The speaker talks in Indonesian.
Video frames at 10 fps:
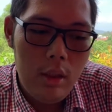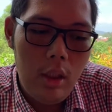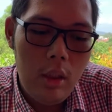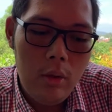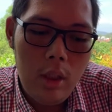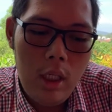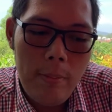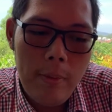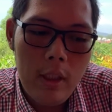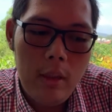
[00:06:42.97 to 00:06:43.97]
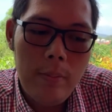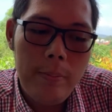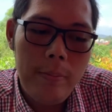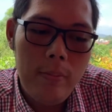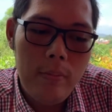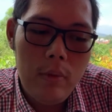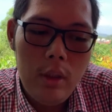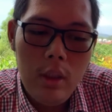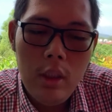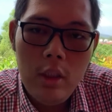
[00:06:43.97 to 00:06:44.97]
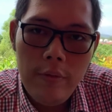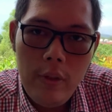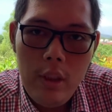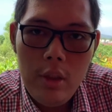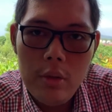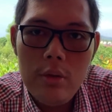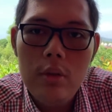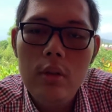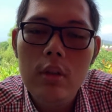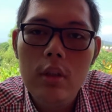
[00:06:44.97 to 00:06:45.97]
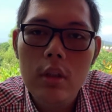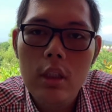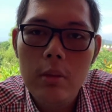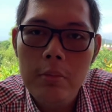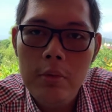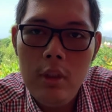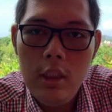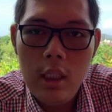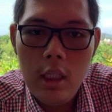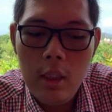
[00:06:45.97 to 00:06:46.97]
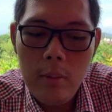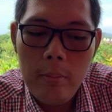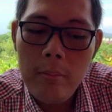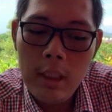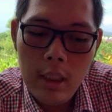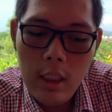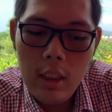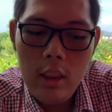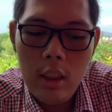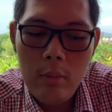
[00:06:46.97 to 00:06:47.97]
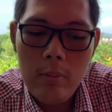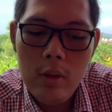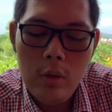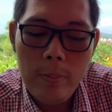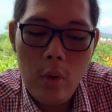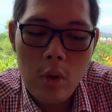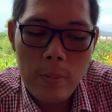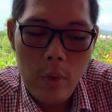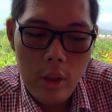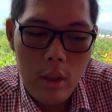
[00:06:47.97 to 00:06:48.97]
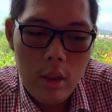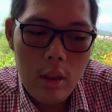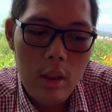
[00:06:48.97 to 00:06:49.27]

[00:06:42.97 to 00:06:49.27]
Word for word: ya, itu terdapat video, kemudian materi yang berbentuk PowerPoint,